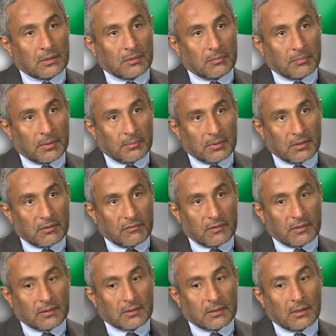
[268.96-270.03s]
W czasie naszej
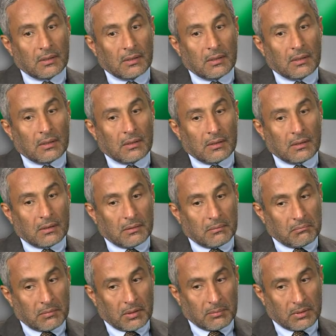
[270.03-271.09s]
wizyty w Polsce,
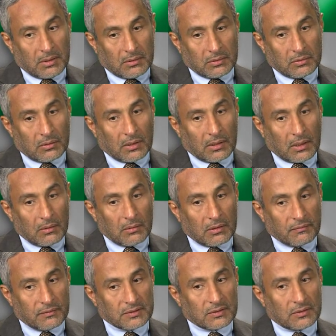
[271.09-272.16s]
tutaj w Najwyższej
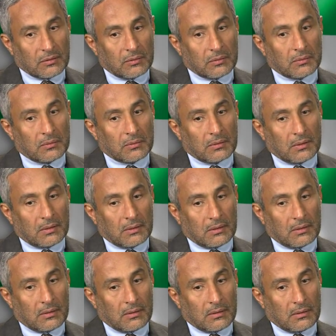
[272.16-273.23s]
Izbie Kontroli,
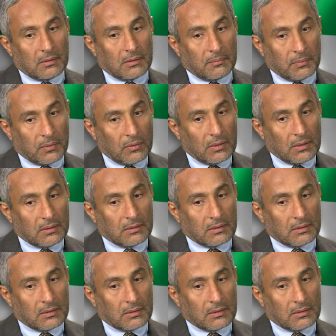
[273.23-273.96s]
chcielibyśmy